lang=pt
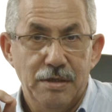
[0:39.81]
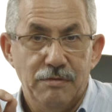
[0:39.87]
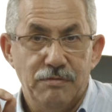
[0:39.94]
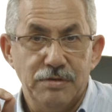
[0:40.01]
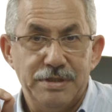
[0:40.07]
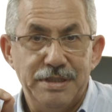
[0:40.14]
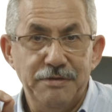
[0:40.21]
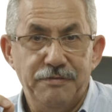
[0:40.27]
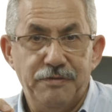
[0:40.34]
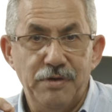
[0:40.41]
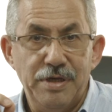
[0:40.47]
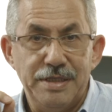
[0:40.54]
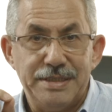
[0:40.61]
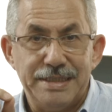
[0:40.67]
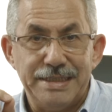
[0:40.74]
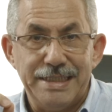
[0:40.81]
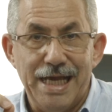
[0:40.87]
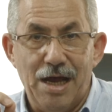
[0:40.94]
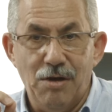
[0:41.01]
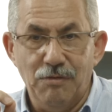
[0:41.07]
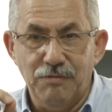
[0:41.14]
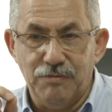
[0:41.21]
Você foi
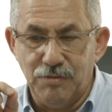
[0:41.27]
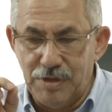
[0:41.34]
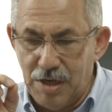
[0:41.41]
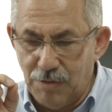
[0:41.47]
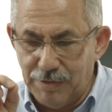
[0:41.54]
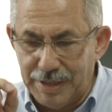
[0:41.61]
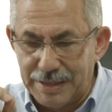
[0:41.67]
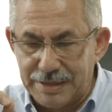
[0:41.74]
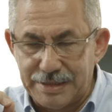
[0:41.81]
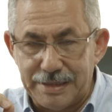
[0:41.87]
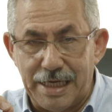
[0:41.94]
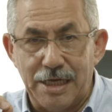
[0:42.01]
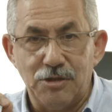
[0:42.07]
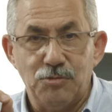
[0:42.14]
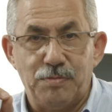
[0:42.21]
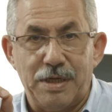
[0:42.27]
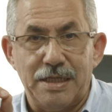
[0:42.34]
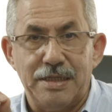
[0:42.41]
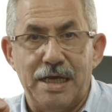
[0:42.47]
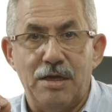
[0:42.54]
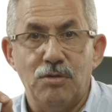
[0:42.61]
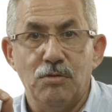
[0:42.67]
salvo e alcançado para
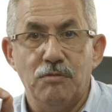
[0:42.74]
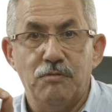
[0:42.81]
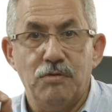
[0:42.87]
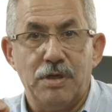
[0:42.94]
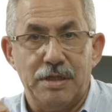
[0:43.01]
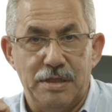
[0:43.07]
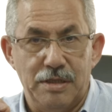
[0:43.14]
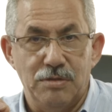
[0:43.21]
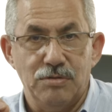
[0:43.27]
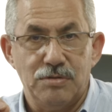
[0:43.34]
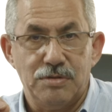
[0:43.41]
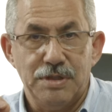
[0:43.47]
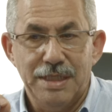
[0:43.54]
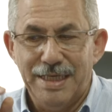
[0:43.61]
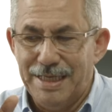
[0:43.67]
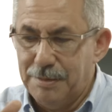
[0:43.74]
dar louvor a Deus.